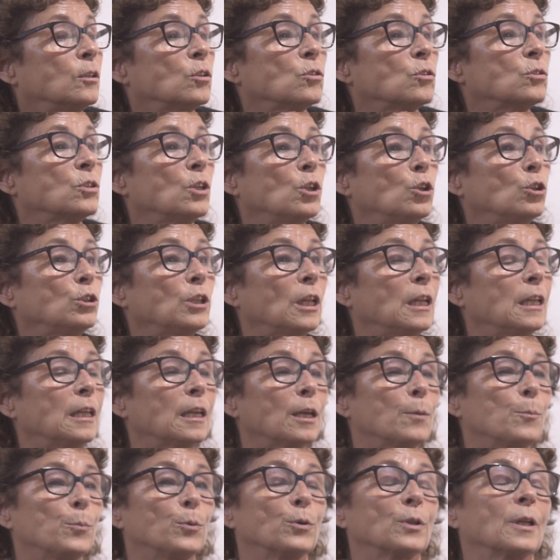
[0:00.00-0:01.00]
entonces no te
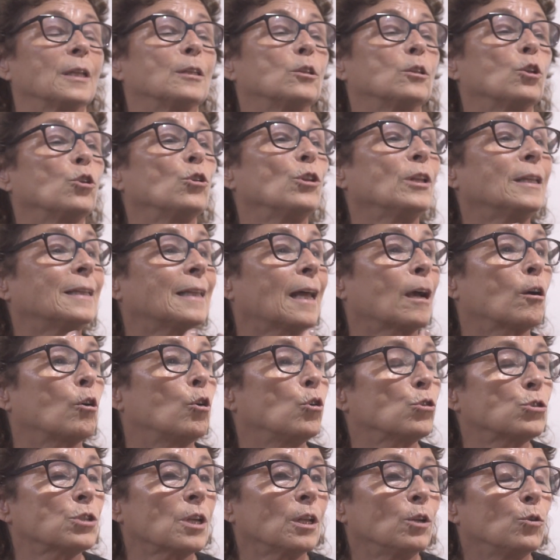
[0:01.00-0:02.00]
eligen porque todas estas
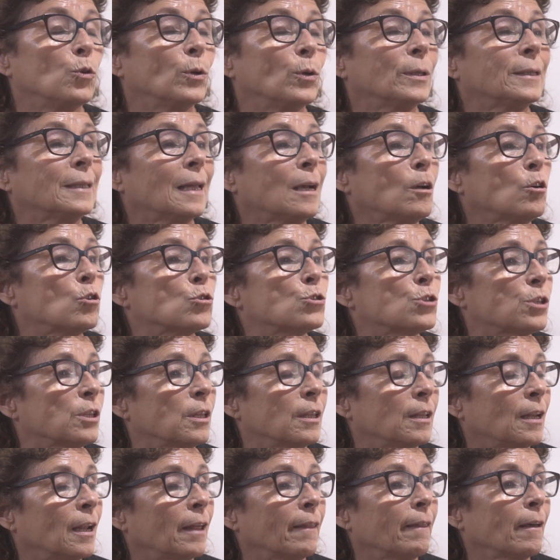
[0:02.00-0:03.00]
cosas no están
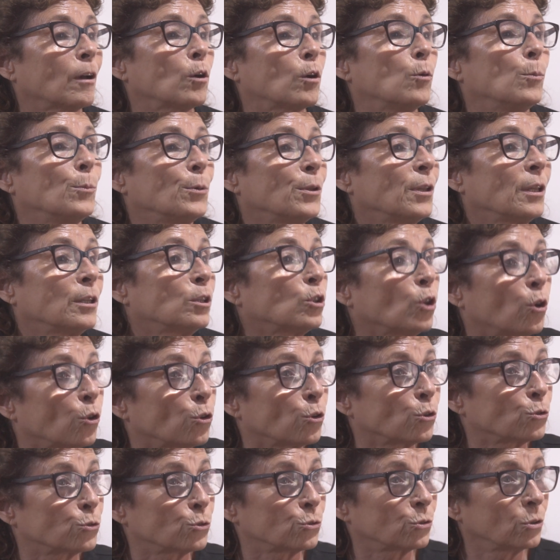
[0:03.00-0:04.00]
consideradas como de
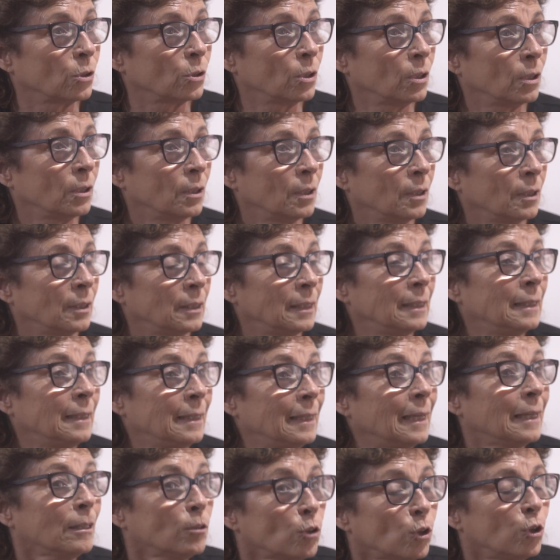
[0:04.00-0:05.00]
todos.
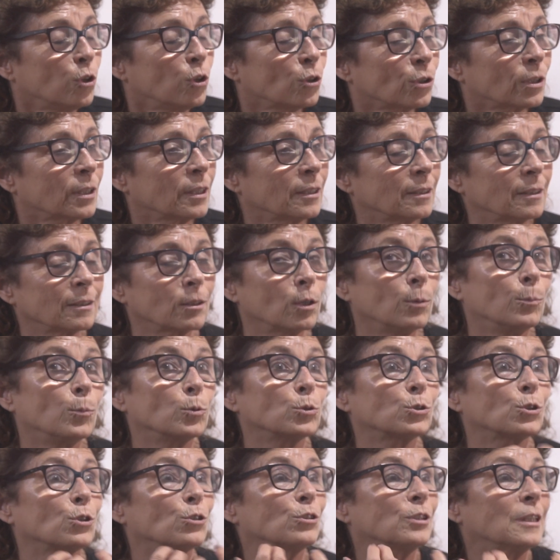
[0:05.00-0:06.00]
Y esto es lo que
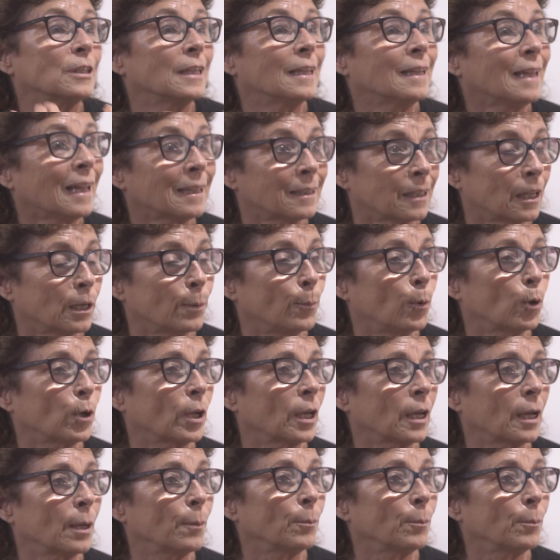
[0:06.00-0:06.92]
como sociedad tenemos que